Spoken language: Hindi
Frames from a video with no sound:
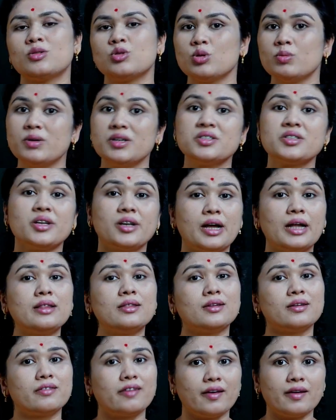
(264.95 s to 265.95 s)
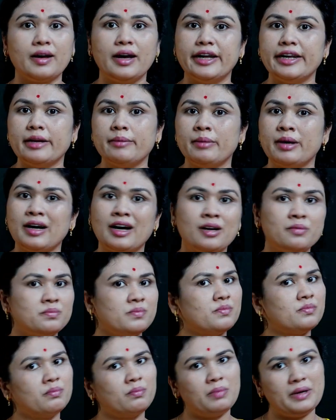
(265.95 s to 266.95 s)
सुबह से रात तक के खाने में आप
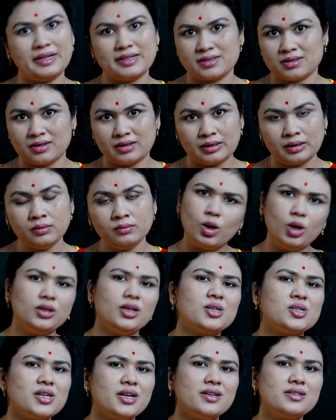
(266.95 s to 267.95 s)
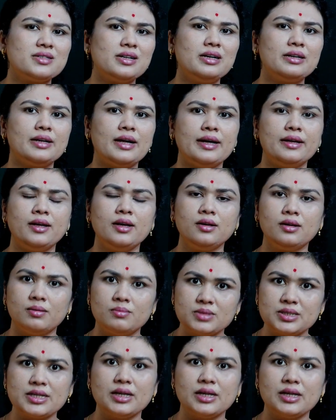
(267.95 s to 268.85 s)
प्लेस करें बहुत अच्छे रिजल्ट आएंगे कम